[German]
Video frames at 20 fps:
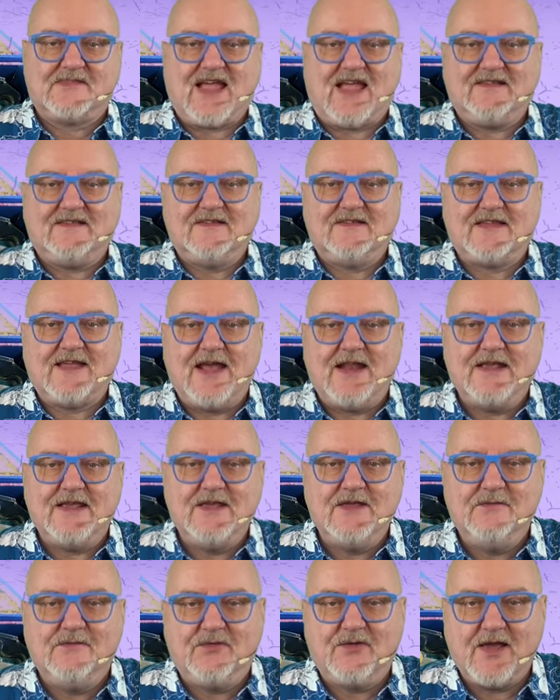das ist eine
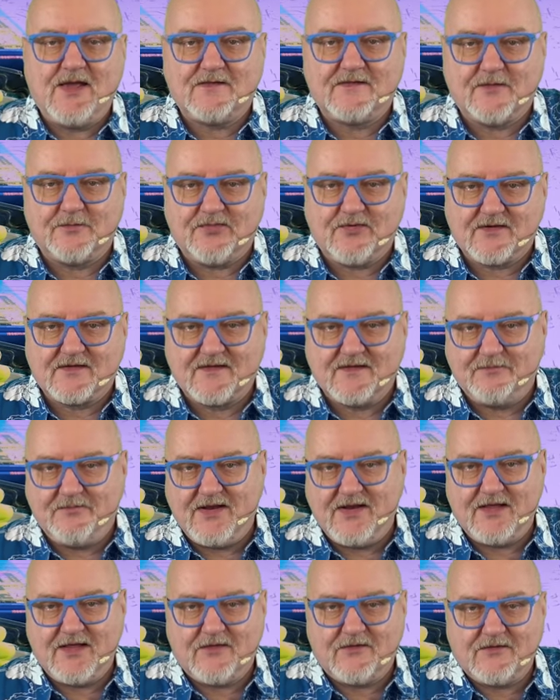Influencer-Box. Jetzt
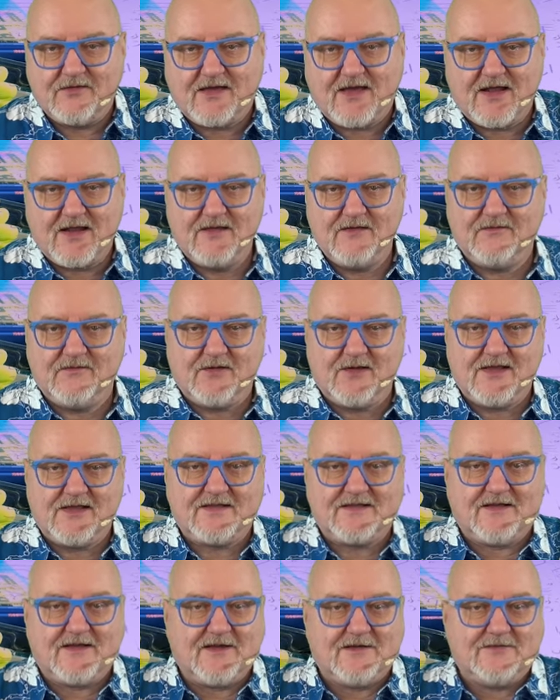bin ich natürlich kein
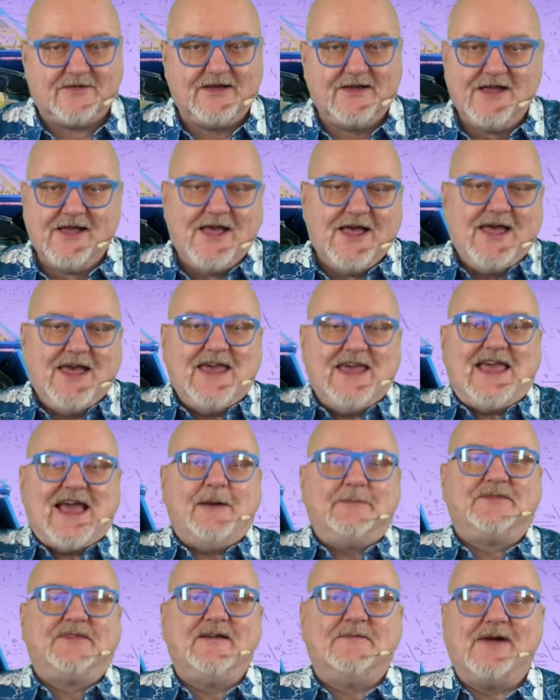Influencer, aber ich
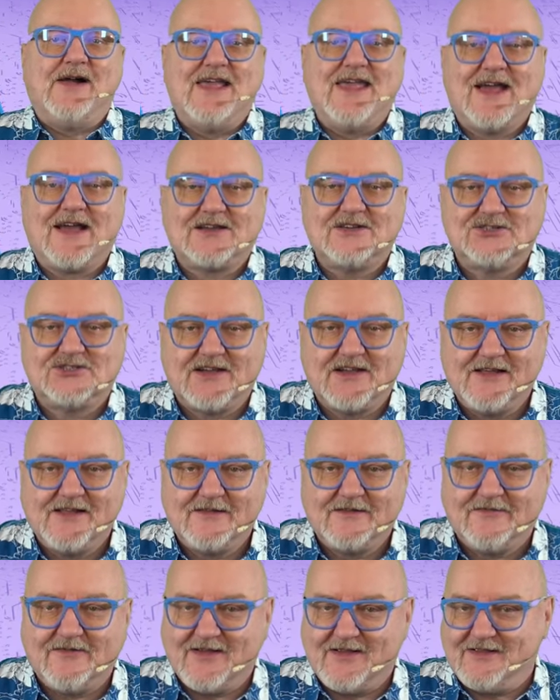habe es ja mal
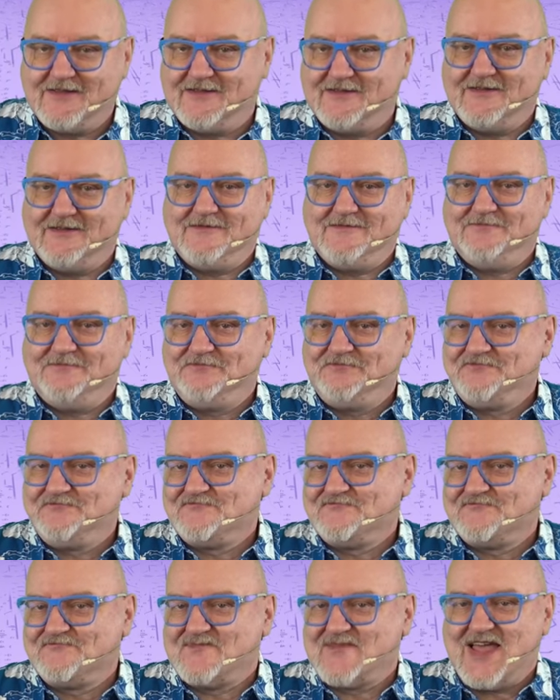hergestellt, weil,
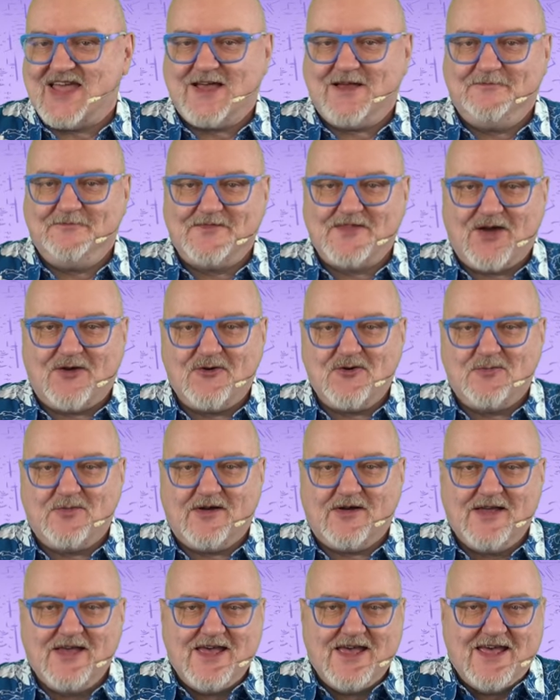äh, naja, nach
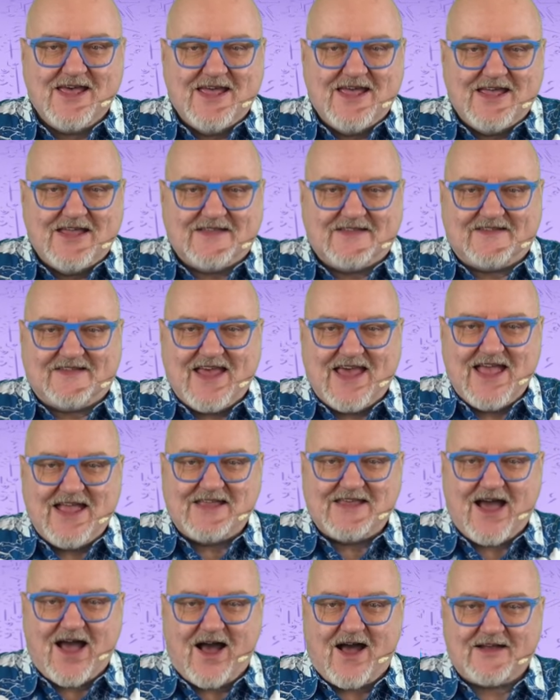über
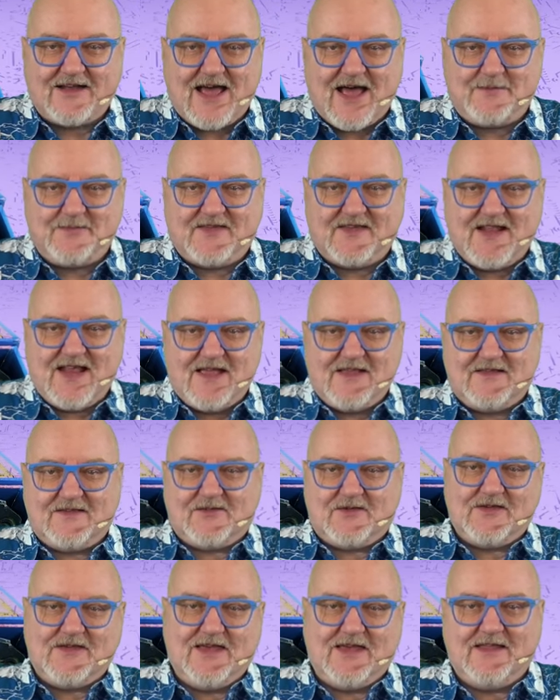zehn Jahren
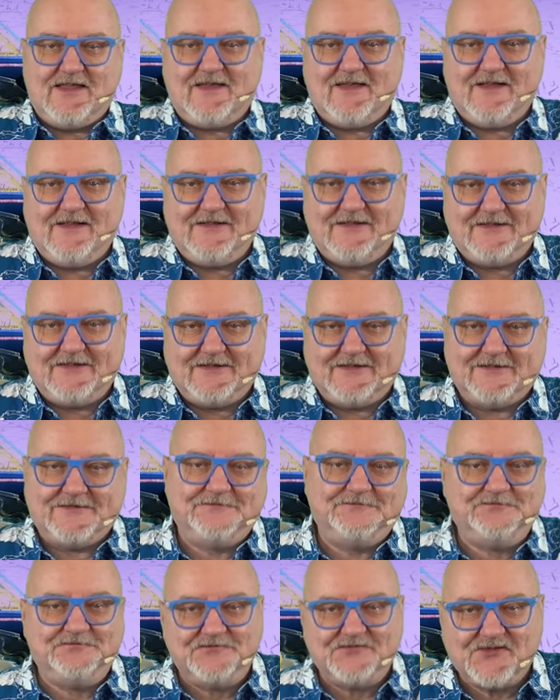Abstinenz durch Intel, äh,
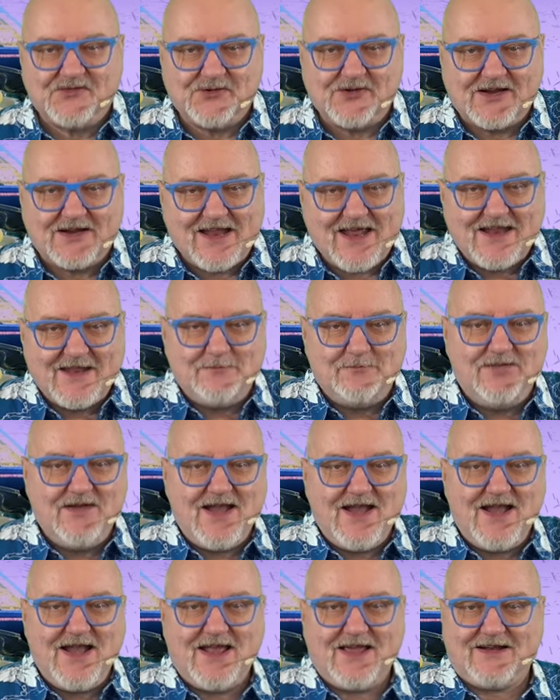so eine kleine
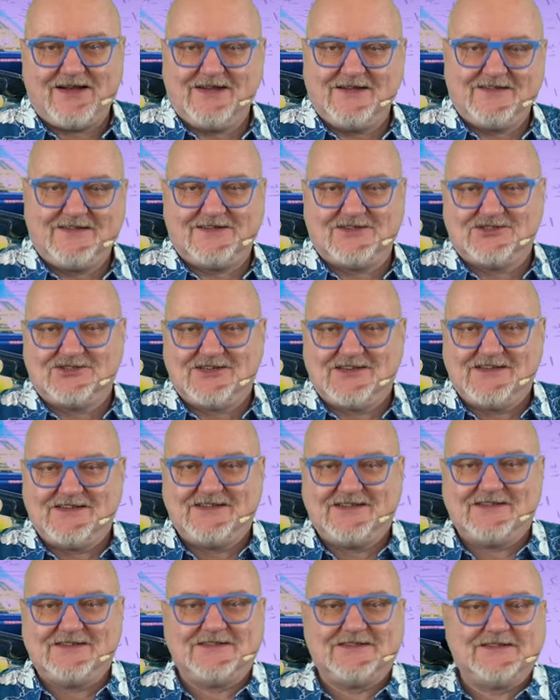
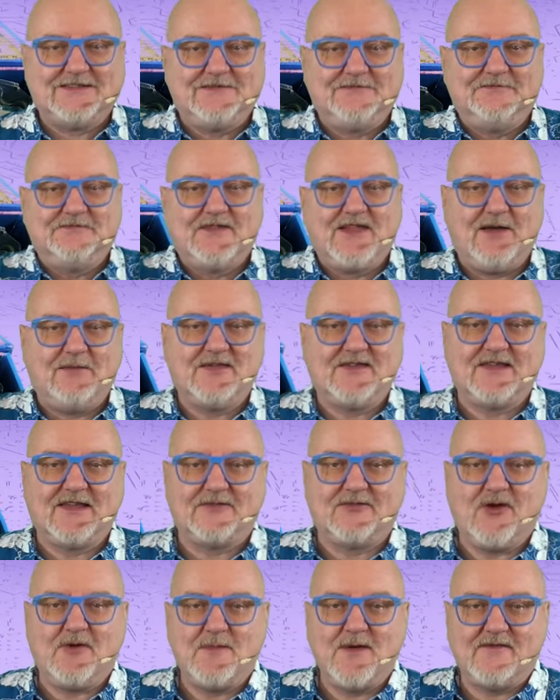Blacklist-Geschichte, äh, habe ich es
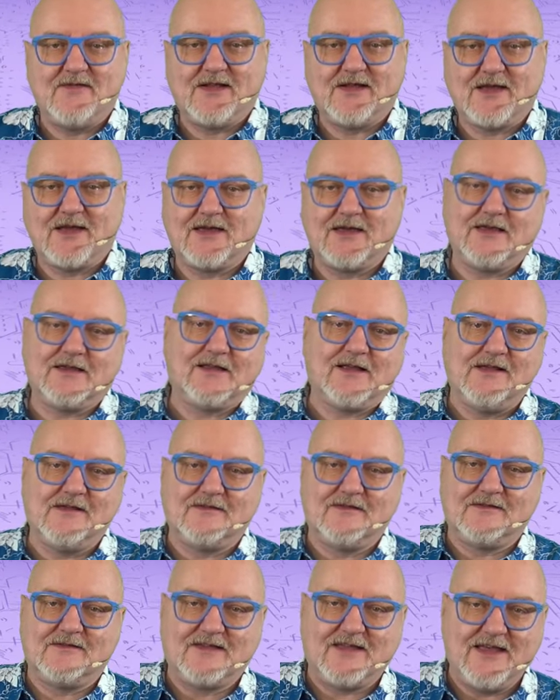dann doch mal wieder gekriegt.
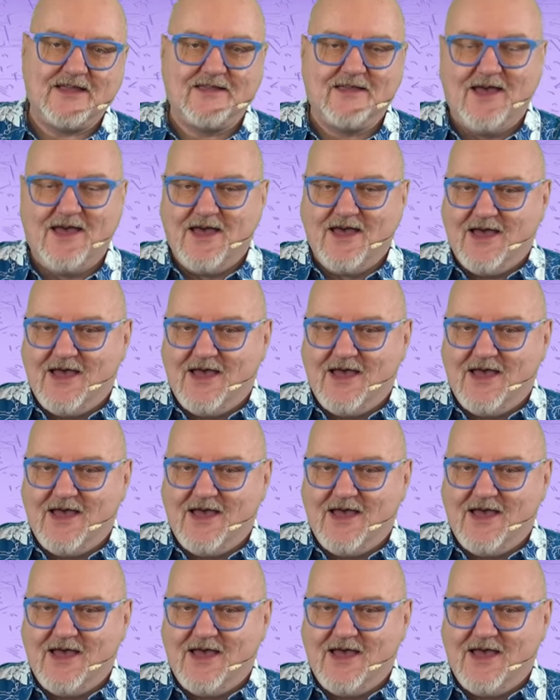Also seit